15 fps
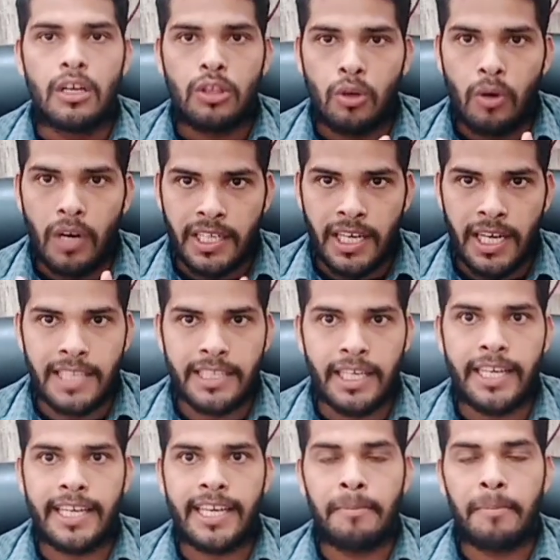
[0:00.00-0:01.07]
तो 18
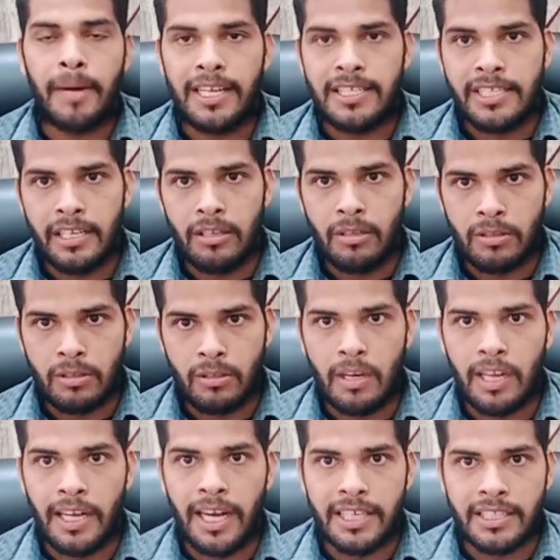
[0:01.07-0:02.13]
तारीख के बाद से ही दोस्तों
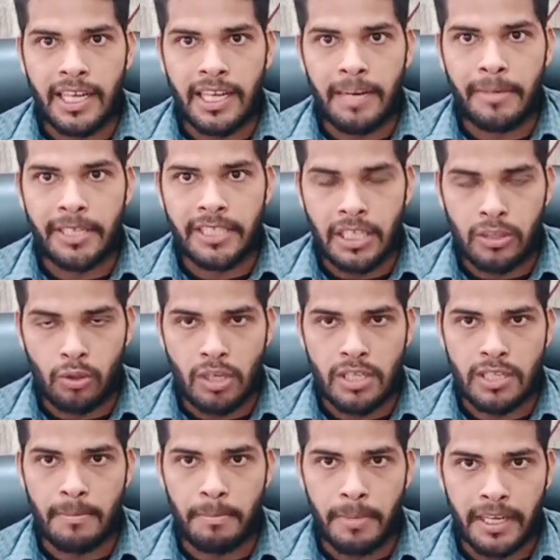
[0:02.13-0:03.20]
लगातार हमने छात्रों से
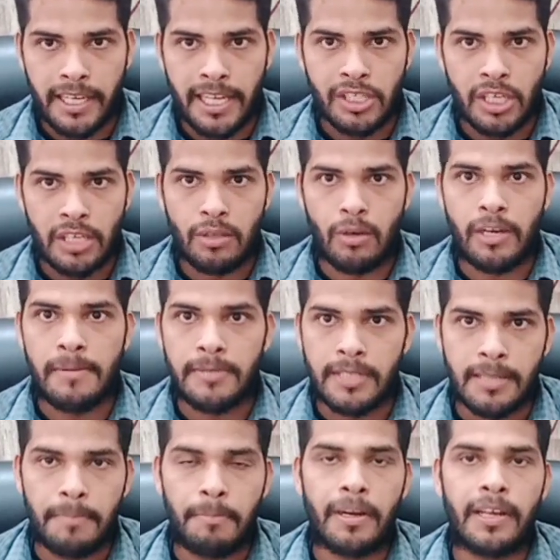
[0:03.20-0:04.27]
संपर्क किया छात्रों ने हमसे
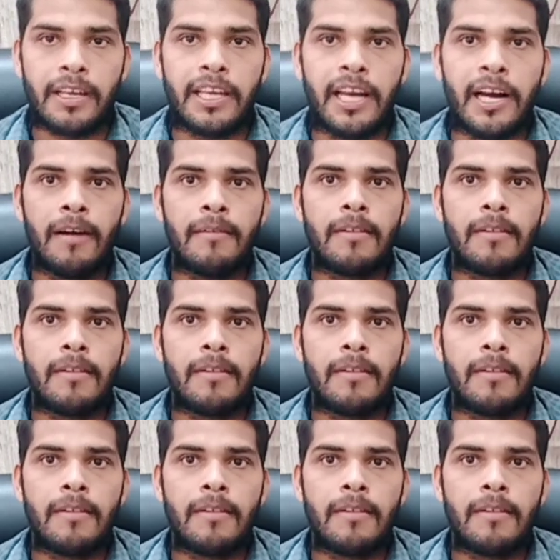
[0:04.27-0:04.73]
संपर्क किया